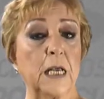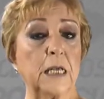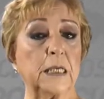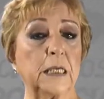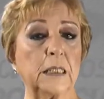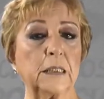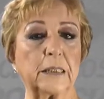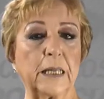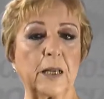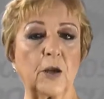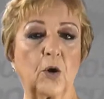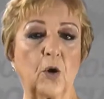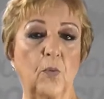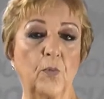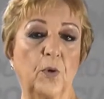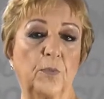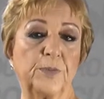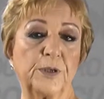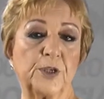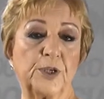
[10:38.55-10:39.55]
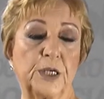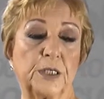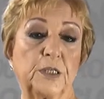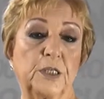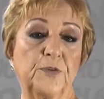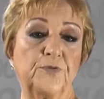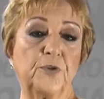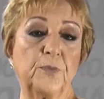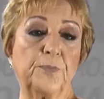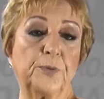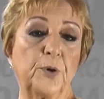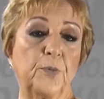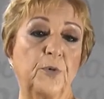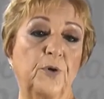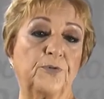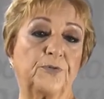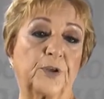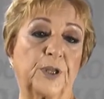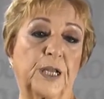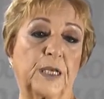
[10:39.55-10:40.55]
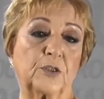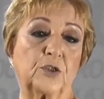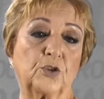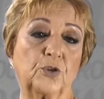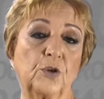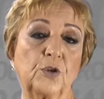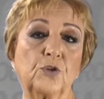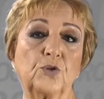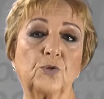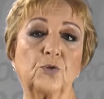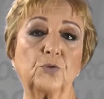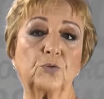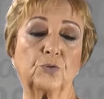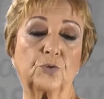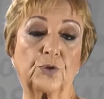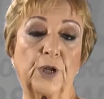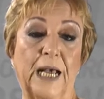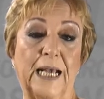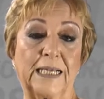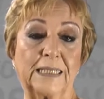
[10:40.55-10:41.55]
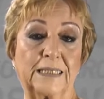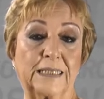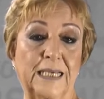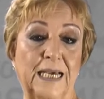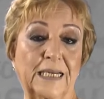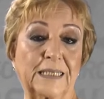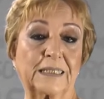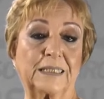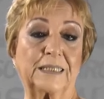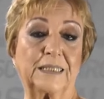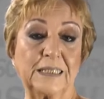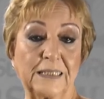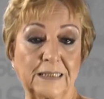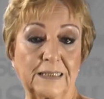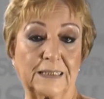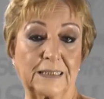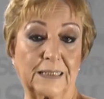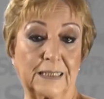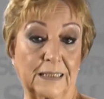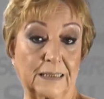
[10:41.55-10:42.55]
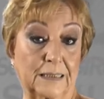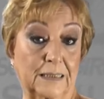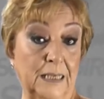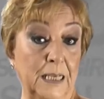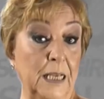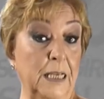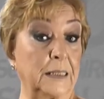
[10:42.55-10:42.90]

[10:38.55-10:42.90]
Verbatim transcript: que tem como objetivo promover ações culturais e artísticas